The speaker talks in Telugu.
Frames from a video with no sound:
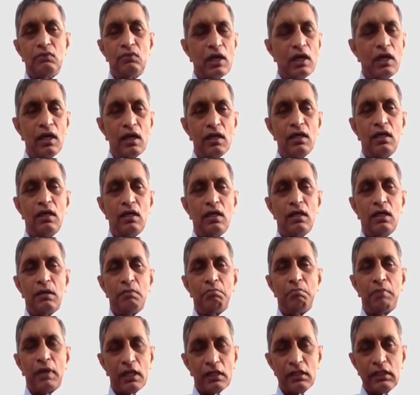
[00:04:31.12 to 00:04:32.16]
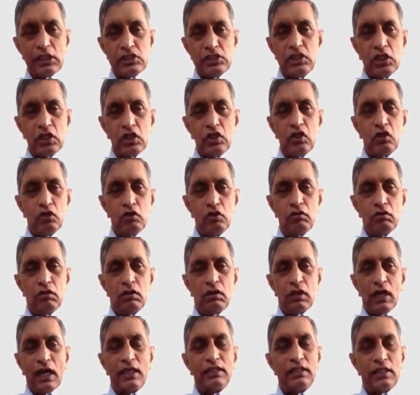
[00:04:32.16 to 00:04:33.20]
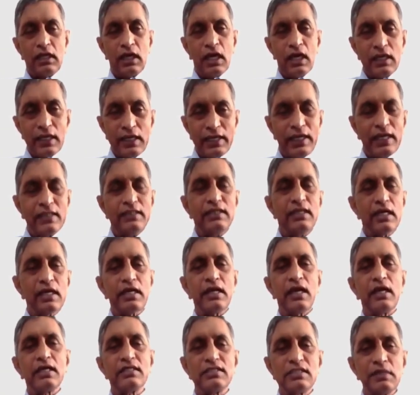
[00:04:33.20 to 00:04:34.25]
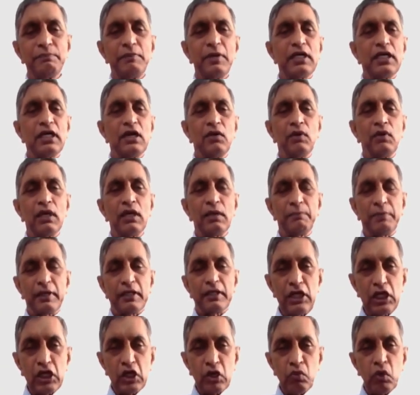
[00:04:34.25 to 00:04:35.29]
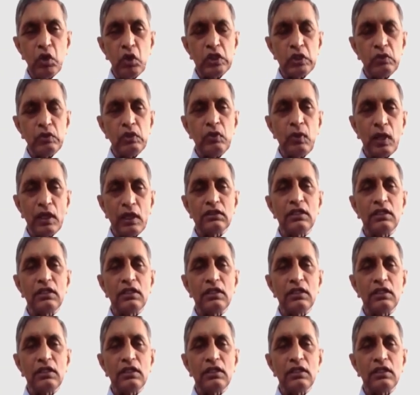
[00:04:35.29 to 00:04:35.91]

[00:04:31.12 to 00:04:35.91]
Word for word: వల్ల మన దేశంలో అధికార కేంద్రీకరణ చేపట్టడం వల్ల ప్రజలకు ఓటు విలువ